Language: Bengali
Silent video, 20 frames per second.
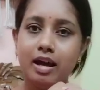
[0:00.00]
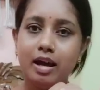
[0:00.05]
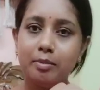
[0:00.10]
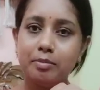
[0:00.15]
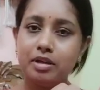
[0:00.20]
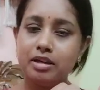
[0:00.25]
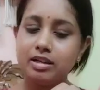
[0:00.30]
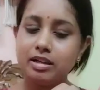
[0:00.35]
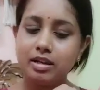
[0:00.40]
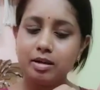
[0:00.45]

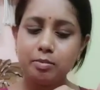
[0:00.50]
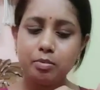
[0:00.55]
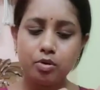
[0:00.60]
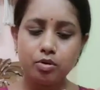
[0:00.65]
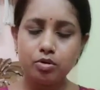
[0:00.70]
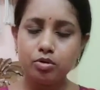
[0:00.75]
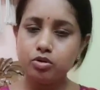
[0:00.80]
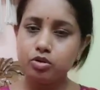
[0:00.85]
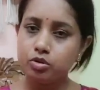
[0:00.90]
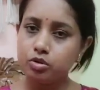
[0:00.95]
আমি এটাকে
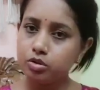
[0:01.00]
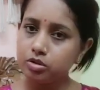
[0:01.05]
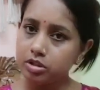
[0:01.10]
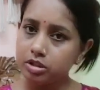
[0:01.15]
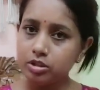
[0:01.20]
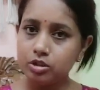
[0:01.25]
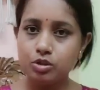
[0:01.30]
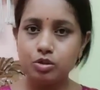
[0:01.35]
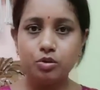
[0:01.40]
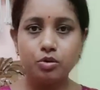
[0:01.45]
বড় ছোট
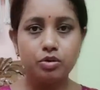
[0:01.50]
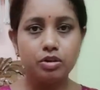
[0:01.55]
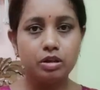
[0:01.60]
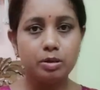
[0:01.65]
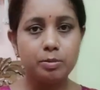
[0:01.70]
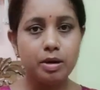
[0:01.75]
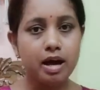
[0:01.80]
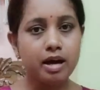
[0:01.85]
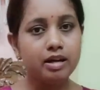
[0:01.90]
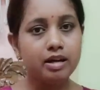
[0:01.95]
কিচ্ছু করিনি
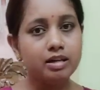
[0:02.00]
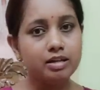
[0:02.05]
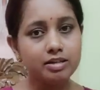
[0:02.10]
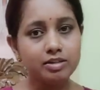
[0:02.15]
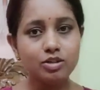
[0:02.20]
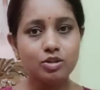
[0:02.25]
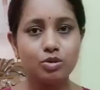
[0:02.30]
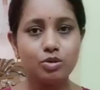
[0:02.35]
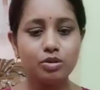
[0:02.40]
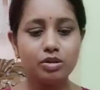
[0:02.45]
ভাঙিনি
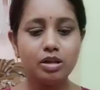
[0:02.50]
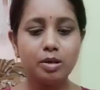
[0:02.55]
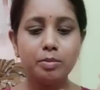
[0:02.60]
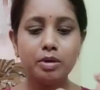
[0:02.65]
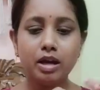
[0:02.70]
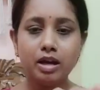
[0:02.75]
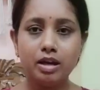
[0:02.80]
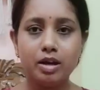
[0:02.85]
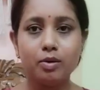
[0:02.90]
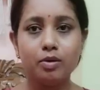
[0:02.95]
কিছু করিনি আমি
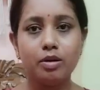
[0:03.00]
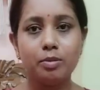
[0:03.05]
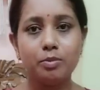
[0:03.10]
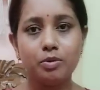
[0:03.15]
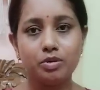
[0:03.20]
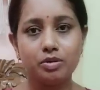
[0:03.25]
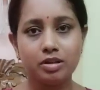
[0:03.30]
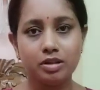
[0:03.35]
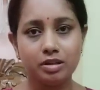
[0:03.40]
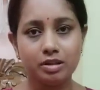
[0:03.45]
এই আঙুলে
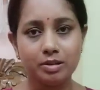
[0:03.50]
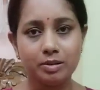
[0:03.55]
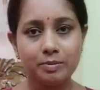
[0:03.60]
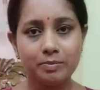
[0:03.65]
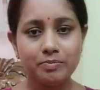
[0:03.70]
পরে থাকি